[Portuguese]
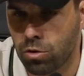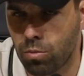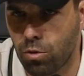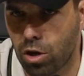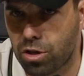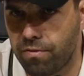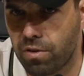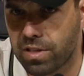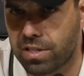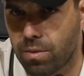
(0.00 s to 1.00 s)
como nós que
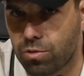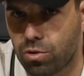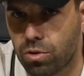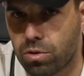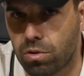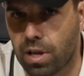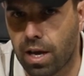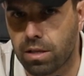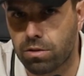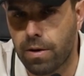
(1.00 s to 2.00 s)
influenciamos os
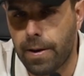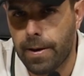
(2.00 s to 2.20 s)
resultados.